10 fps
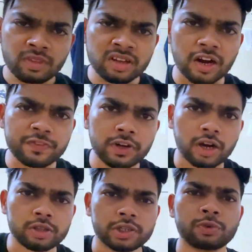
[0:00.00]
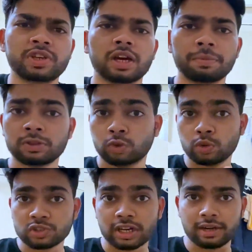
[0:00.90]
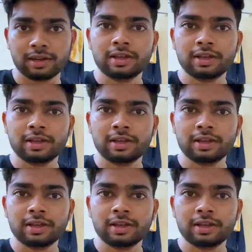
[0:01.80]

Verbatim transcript: काफ़ी लगा था क्योंकि यार अपन दो साल